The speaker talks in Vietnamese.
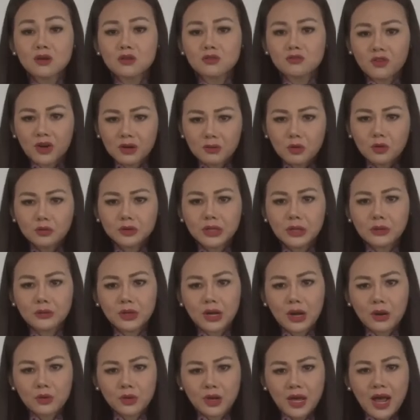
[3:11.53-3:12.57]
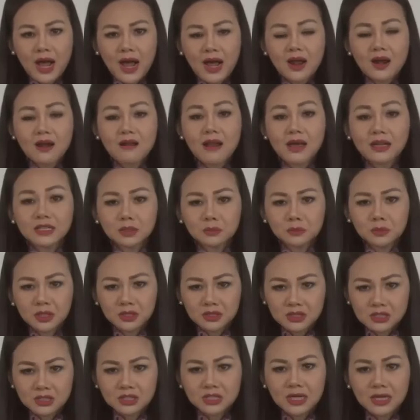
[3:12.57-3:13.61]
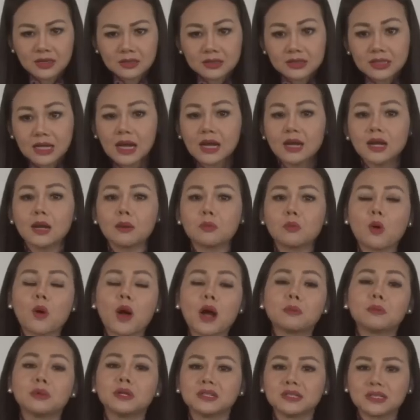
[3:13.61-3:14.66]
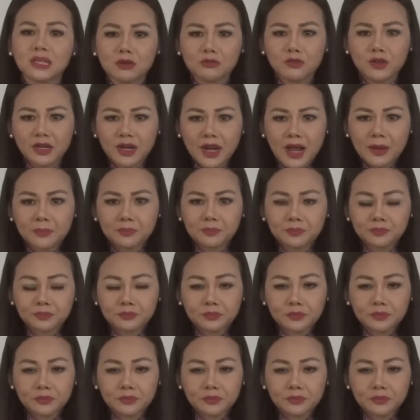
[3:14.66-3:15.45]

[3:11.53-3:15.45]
với mục tiêu cao cả là chấm dứt chiến tranh, tái lập hòa bình tại Việt Nam.